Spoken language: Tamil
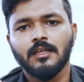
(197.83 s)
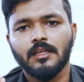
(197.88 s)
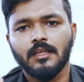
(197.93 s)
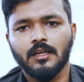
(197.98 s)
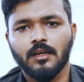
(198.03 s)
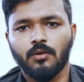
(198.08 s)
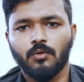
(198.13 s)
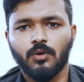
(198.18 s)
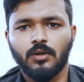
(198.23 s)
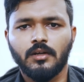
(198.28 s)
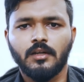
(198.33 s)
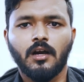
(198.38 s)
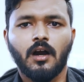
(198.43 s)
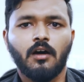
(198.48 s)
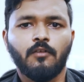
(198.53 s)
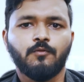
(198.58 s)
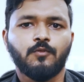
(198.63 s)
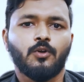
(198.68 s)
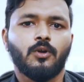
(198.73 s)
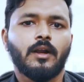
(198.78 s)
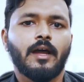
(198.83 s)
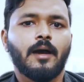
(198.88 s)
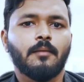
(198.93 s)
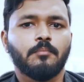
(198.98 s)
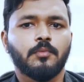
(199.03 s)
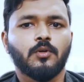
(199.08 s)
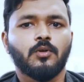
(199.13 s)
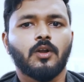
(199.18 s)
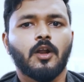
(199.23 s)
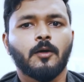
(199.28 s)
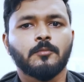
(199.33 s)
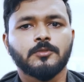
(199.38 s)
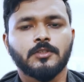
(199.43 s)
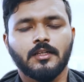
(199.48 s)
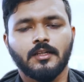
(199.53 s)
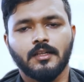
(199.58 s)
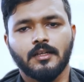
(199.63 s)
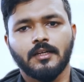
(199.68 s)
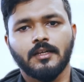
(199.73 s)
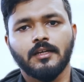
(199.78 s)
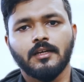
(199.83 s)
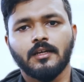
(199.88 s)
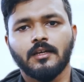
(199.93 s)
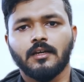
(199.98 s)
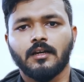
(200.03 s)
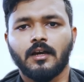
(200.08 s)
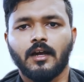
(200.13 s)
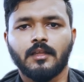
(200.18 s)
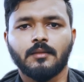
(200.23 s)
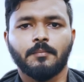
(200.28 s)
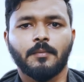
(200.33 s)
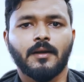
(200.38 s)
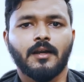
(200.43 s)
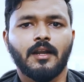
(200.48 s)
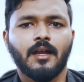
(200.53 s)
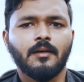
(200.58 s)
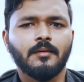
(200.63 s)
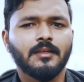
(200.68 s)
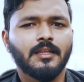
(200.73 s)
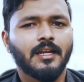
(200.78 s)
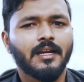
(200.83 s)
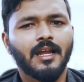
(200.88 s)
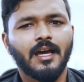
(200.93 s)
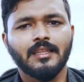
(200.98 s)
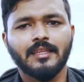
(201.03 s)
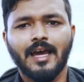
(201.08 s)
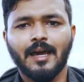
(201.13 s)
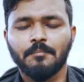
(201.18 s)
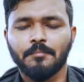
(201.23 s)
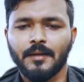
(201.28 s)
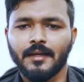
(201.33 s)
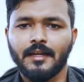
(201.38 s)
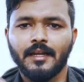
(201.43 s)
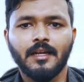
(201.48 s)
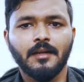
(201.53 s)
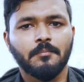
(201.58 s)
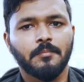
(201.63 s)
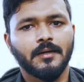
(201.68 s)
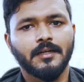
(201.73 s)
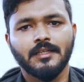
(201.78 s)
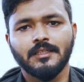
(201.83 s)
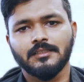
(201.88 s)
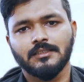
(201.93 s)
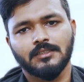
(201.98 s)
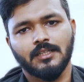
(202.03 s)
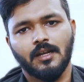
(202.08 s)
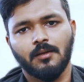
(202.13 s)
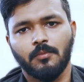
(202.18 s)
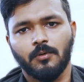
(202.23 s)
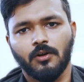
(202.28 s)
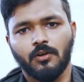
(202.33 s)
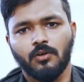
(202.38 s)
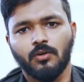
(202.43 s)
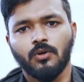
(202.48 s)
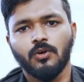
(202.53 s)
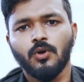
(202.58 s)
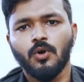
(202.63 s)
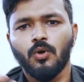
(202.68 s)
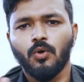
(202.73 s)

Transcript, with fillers: நீங்கள் ஒன்று ஆஃப்லோட் ஆப்புன்னு ஒரு ஆப்ஷன் இருக்குது அது பண்ணலாம் இல்லைனா அந்த ஆப்பை டெலிட் பண்ணிட்டு இன்ஸ்டால் பண்ணணும்